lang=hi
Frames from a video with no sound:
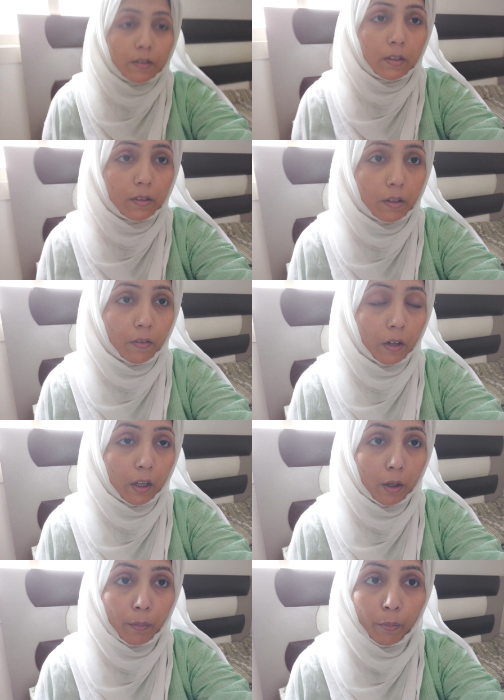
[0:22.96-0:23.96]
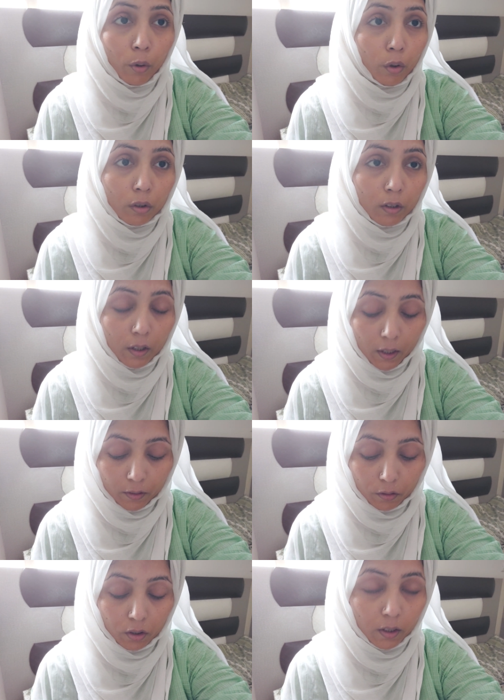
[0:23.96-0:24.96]
आइसिंग से वाकई बहुत
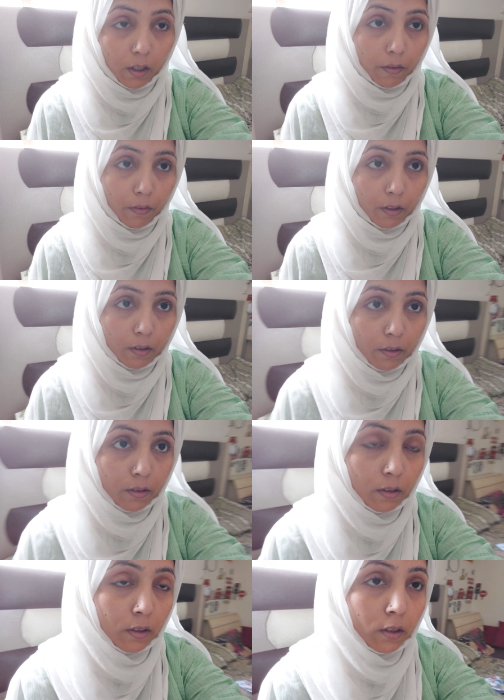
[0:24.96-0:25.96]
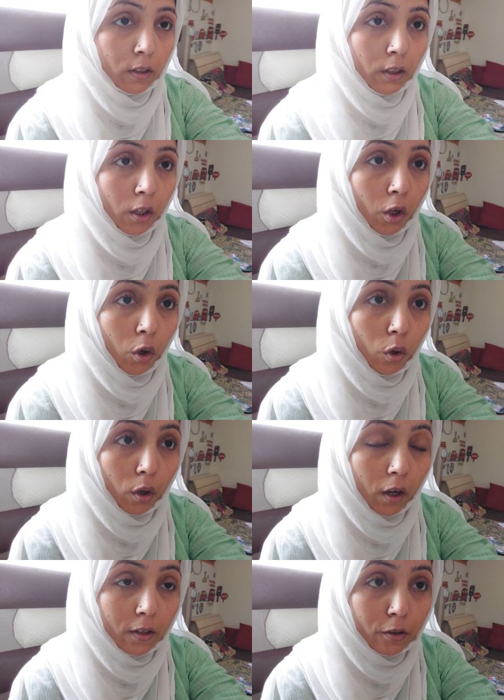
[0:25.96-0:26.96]
रिलैक्स हो जाता है फेस
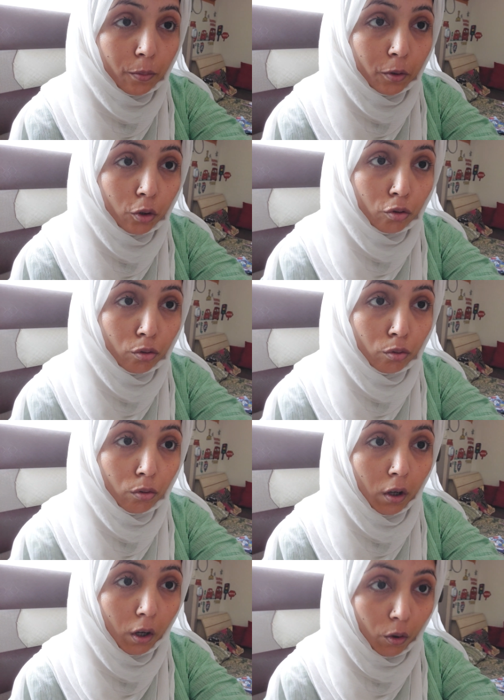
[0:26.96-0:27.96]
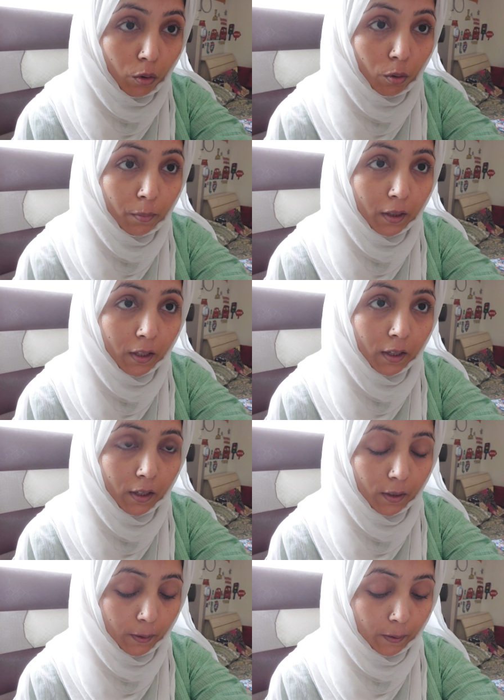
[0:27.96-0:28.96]
और ख़ास तौर पर जो सुकून आँखों को मिलता
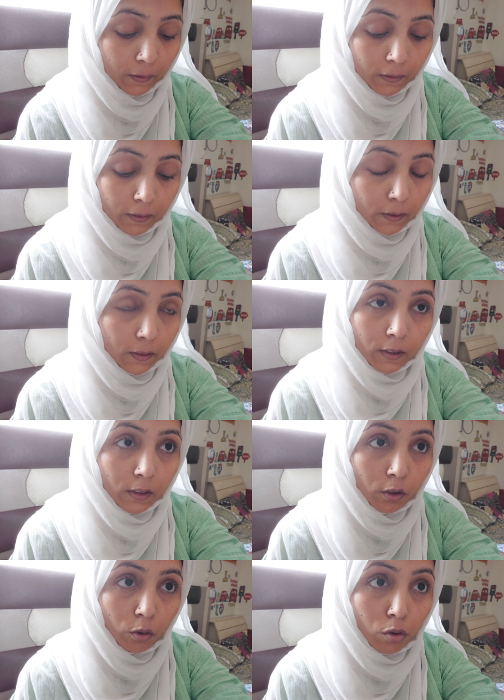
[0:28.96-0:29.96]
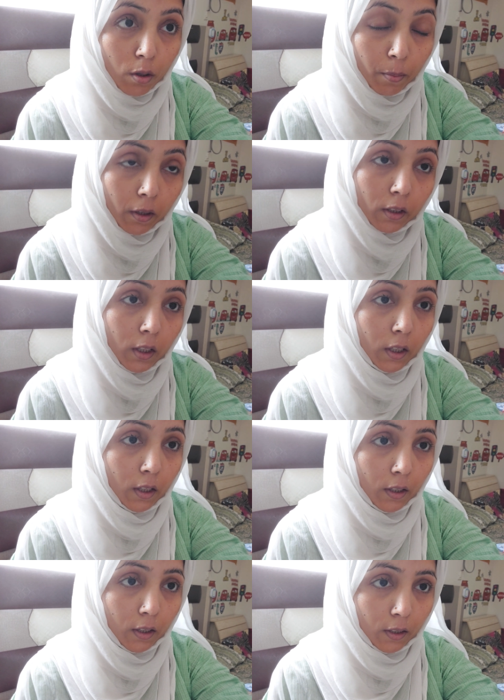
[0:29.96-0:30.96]
है उसकी बात ही
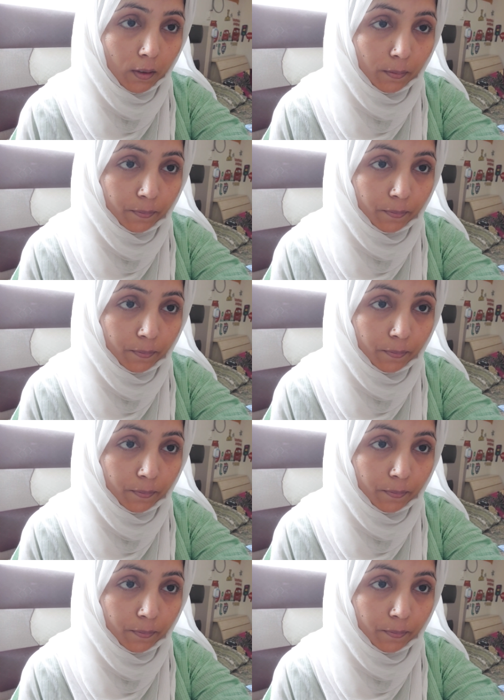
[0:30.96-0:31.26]
अलग है